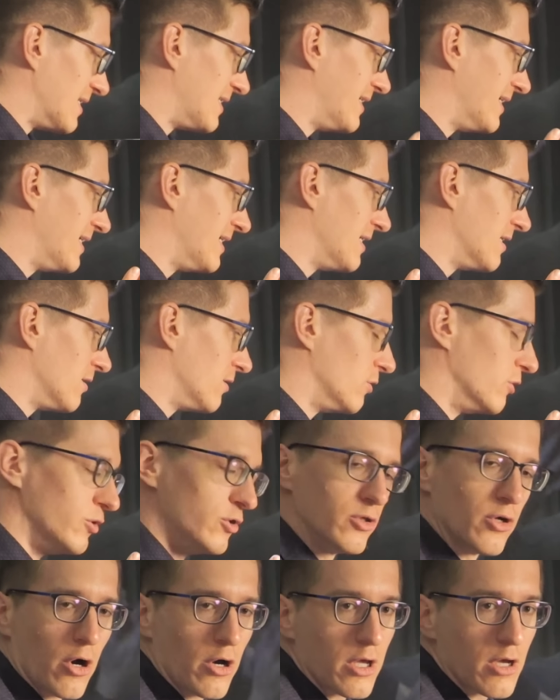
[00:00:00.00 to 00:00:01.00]
Die
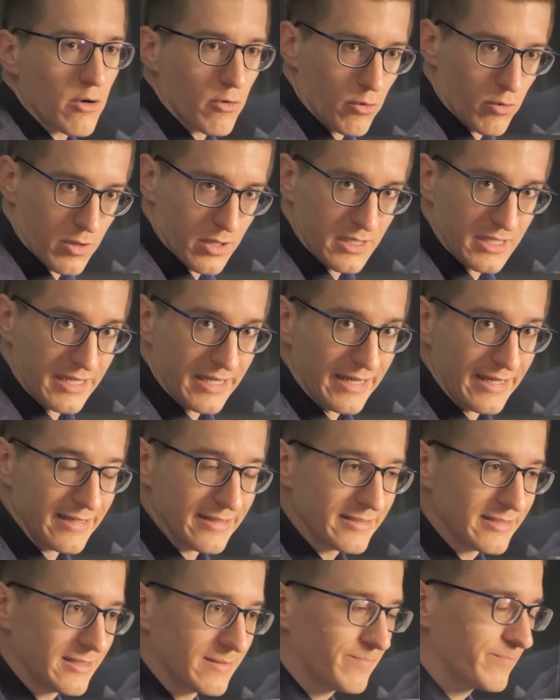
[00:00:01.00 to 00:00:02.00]
Neuerungen hier
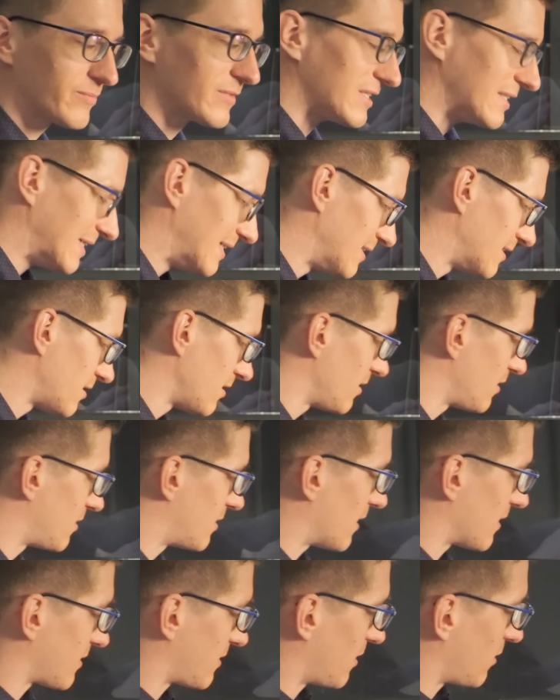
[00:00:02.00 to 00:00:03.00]
hinten sind, dass